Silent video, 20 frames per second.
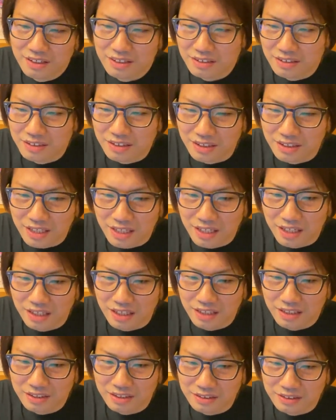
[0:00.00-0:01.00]
で
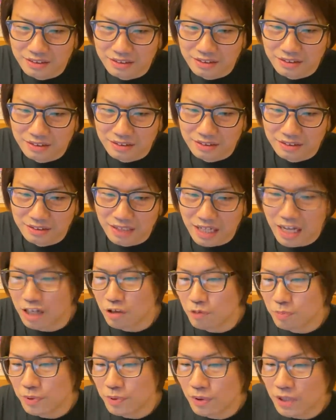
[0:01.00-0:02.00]
ね、うん、
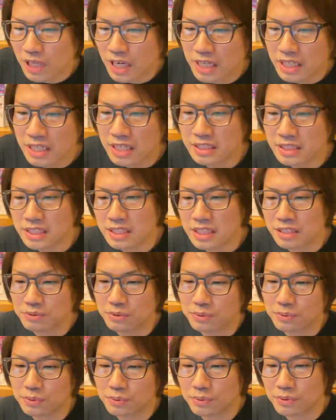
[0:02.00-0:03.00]
ハロプロ海外戦略
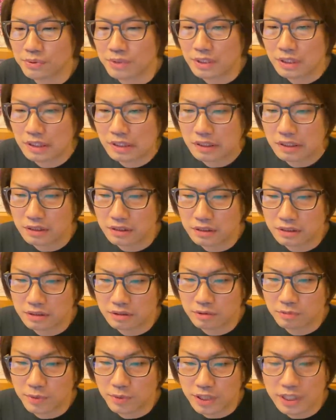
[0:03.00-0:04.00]
のところで
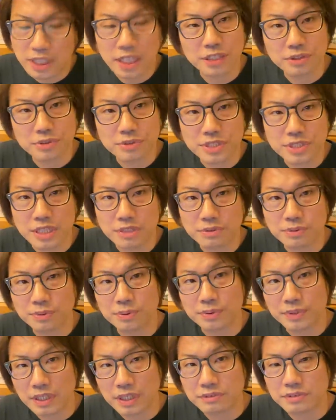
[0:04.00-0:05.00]
主に回答していくこ
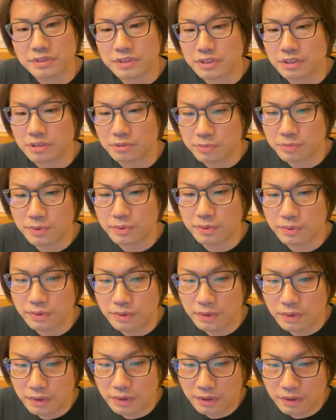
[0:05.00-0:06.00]
とになるんですけども、
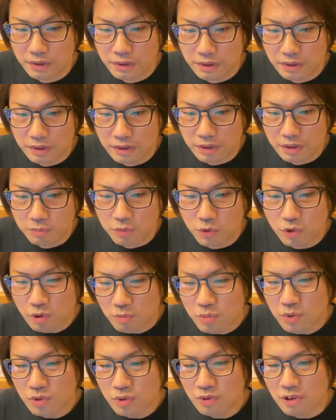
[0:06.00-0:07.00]
もと
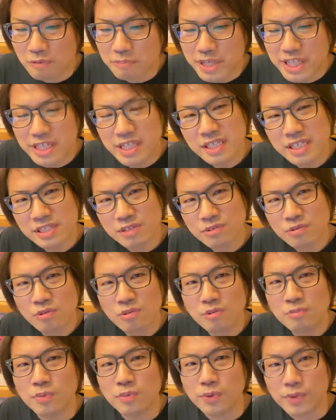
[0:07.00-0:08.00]
もとはベリーズ
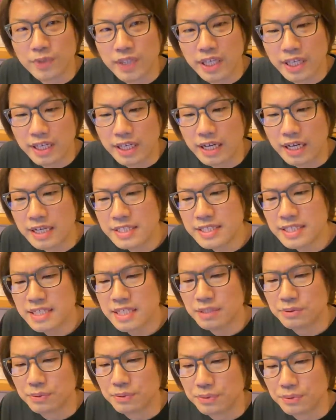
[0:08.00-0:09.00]
工房で
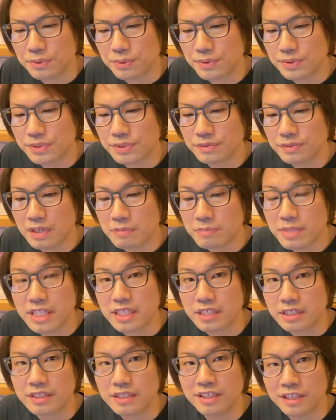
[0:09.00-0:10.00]
アジアの様子は見
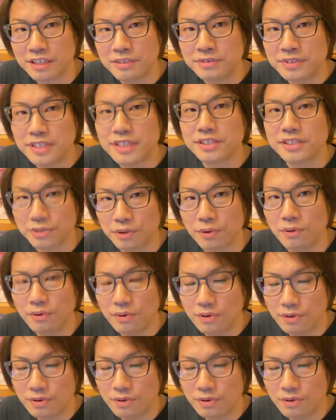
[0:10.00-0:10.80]
に行ってるんですよ。